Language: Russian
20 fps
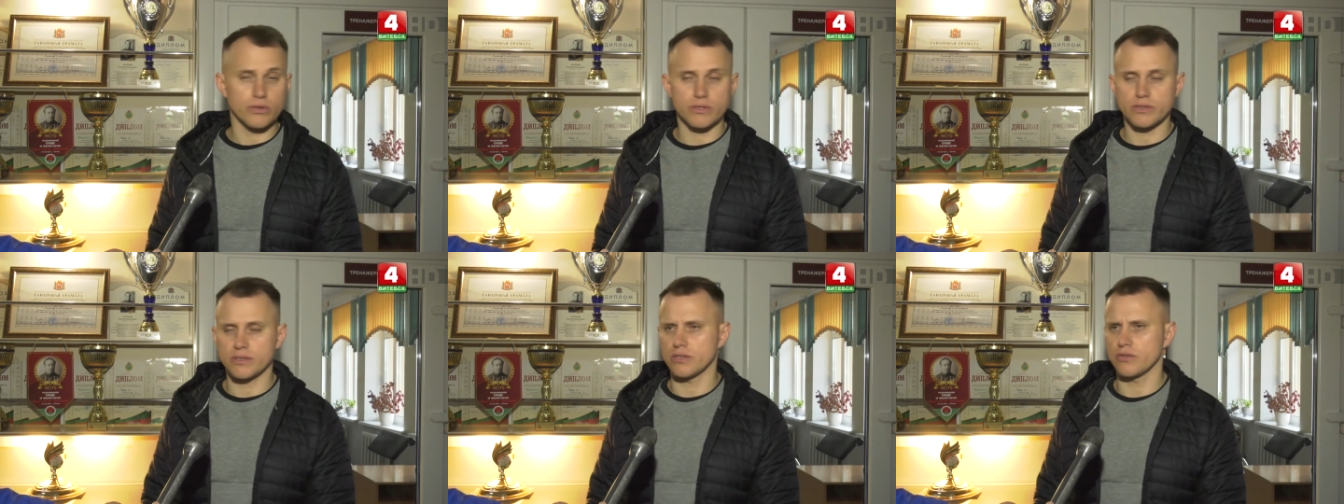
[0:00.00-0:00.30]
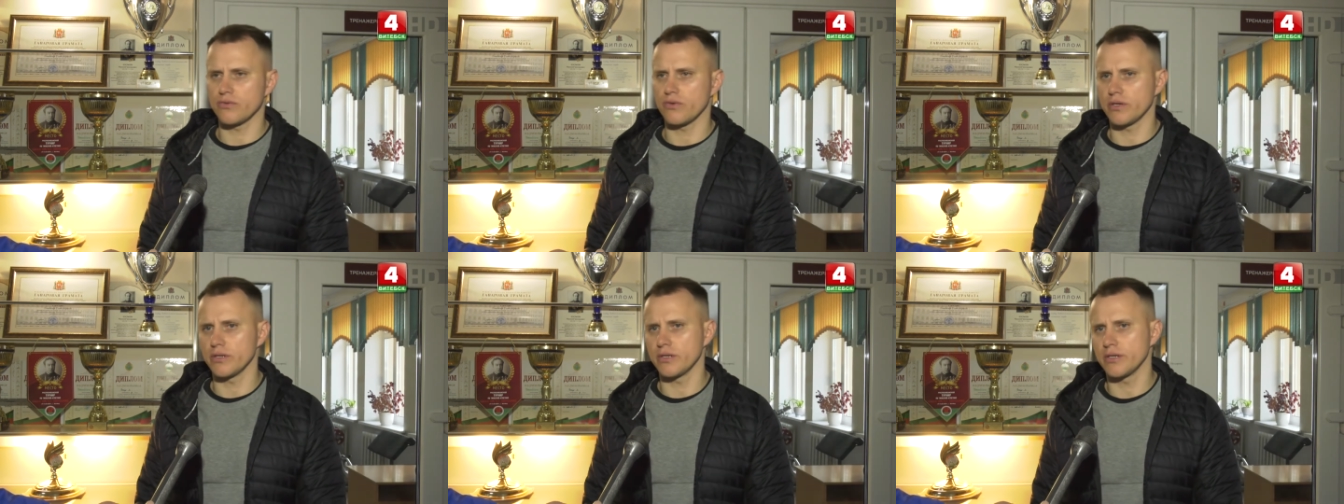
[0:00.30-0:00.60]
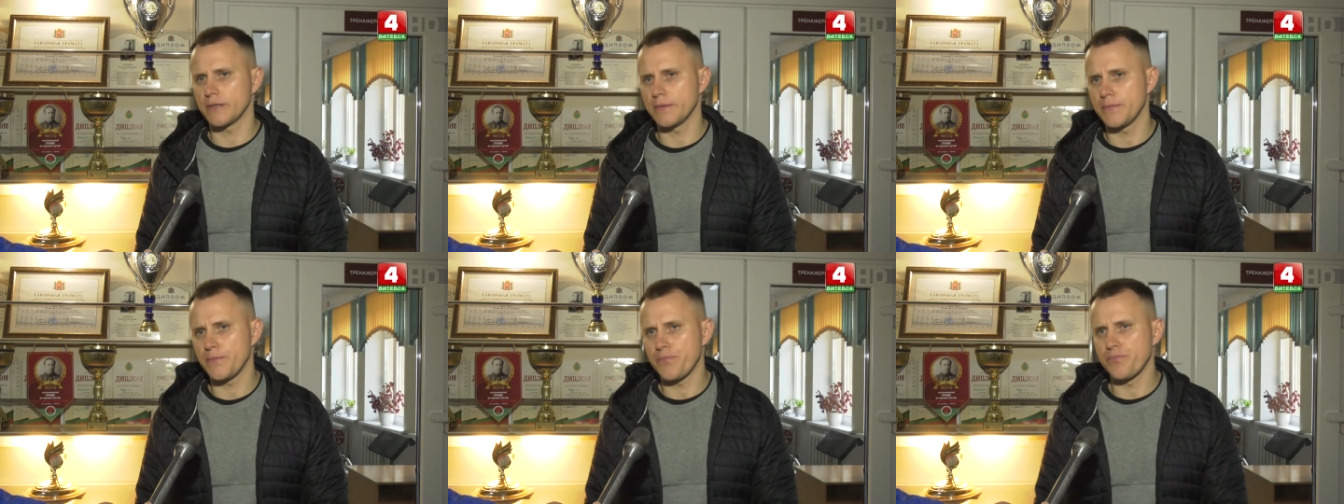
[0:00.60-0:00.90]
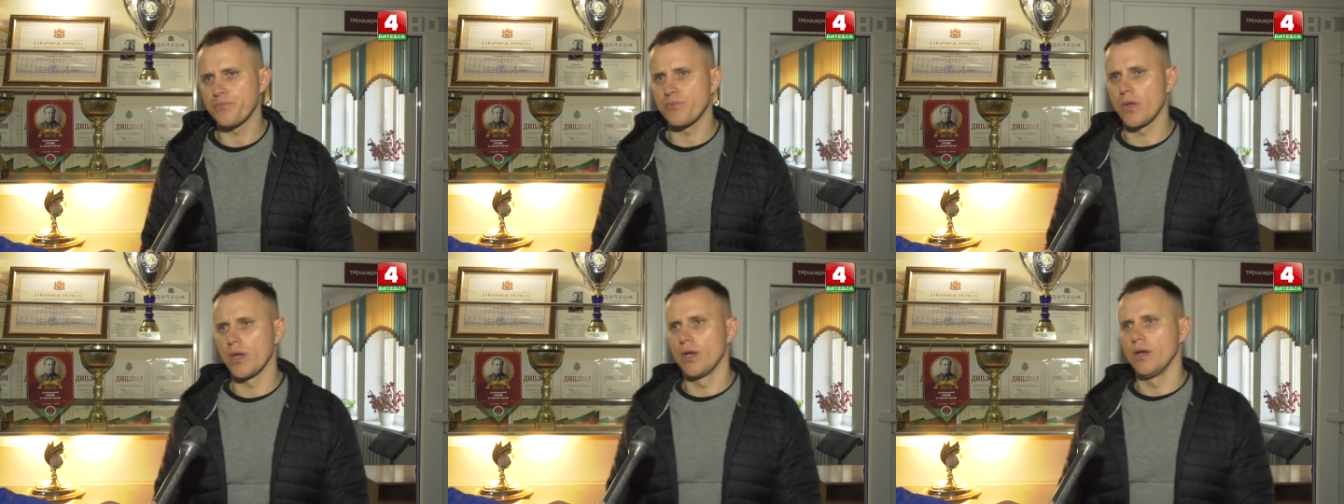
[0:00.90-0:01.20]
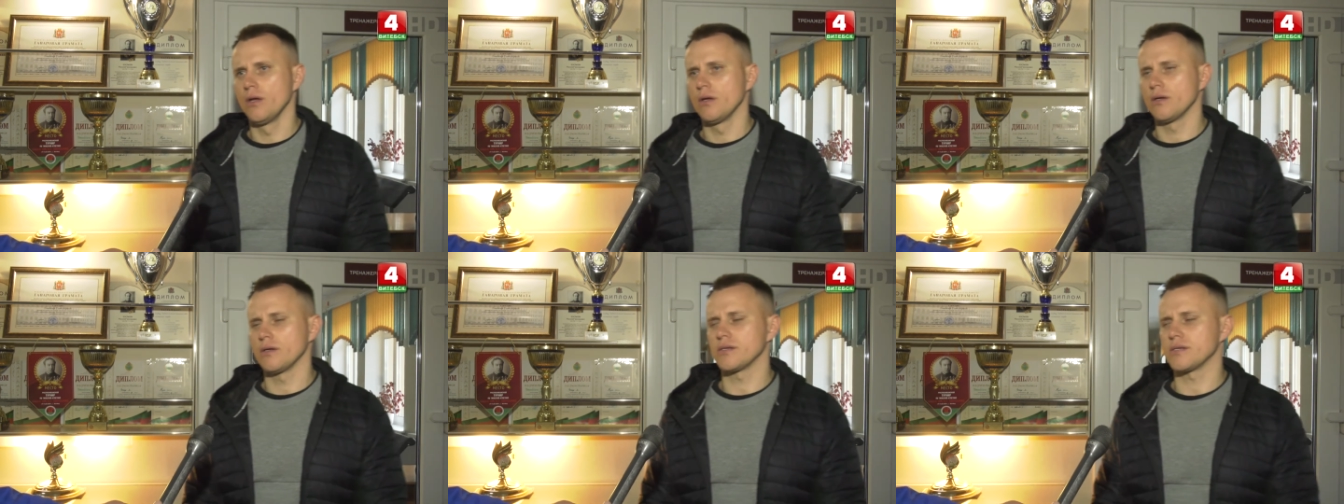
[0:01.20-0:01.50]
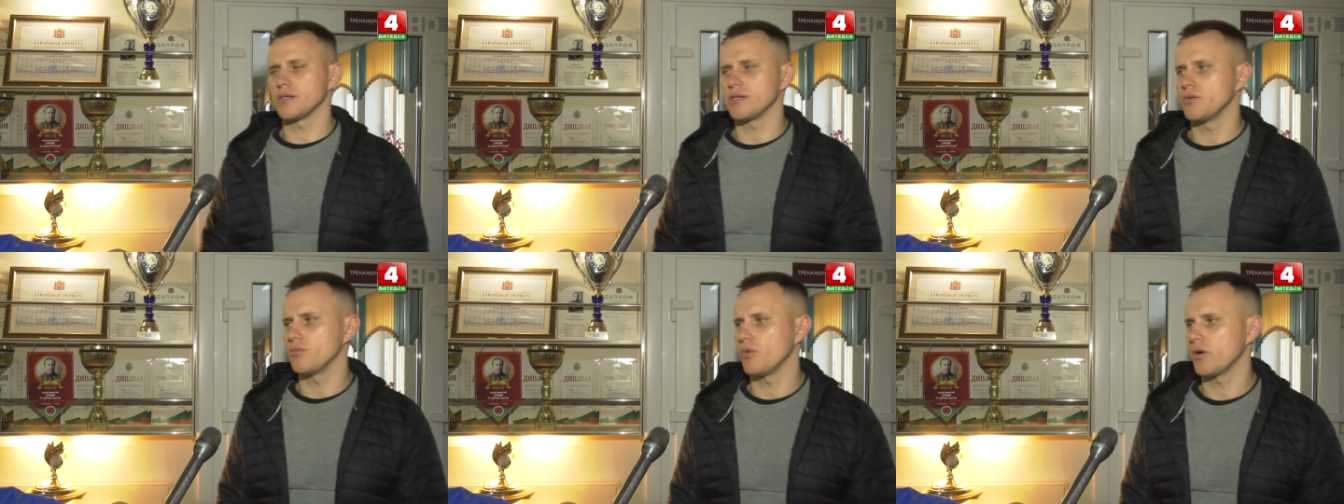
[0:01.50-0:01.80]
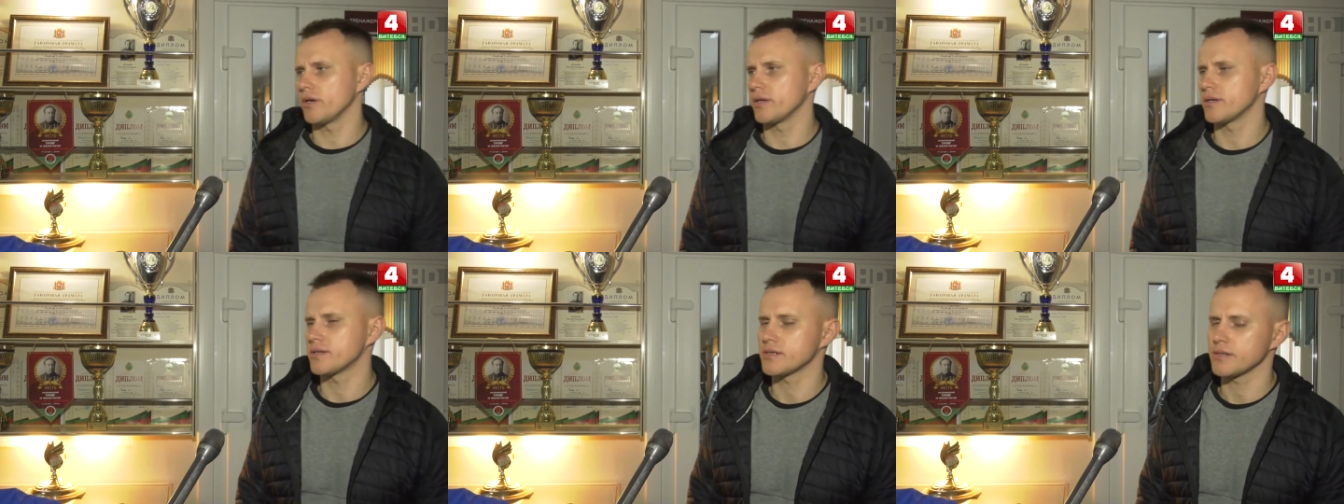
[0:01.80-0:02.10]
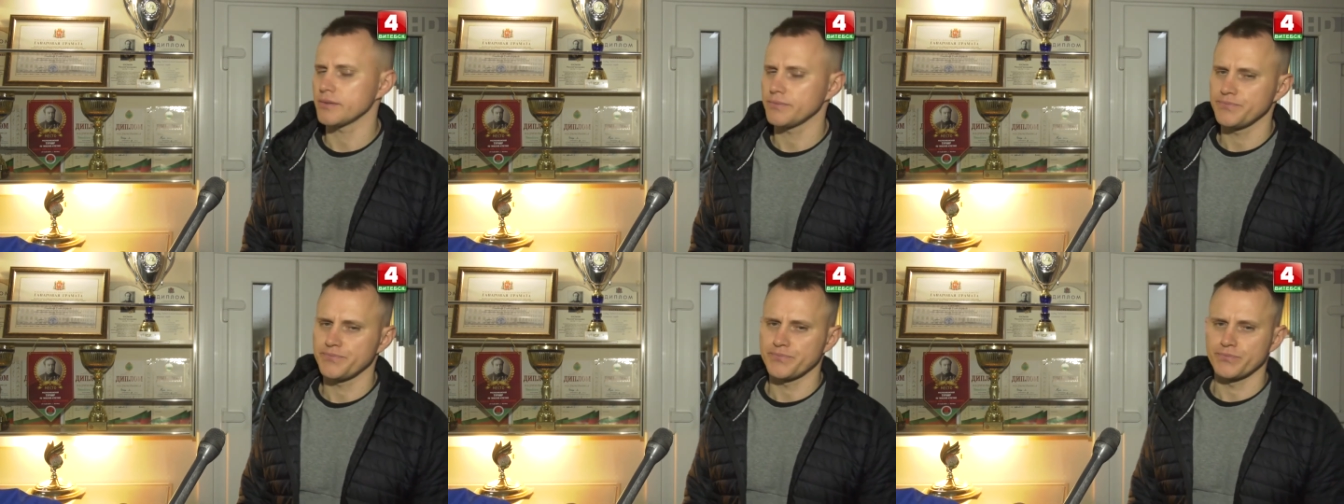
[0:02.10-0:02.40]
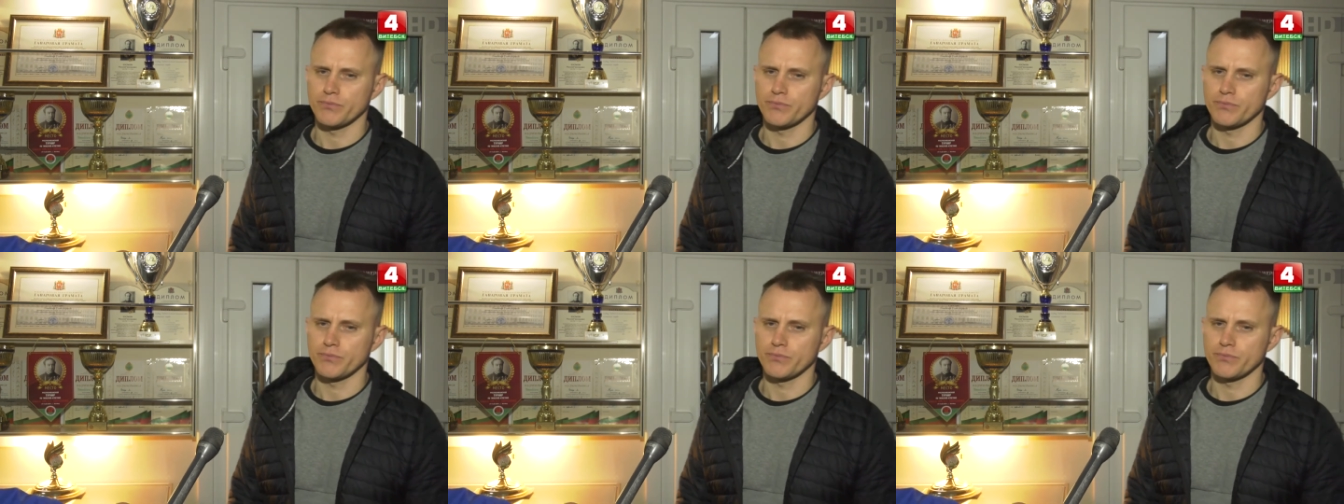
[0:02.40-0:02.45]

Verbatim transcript: нас на двоих занимается.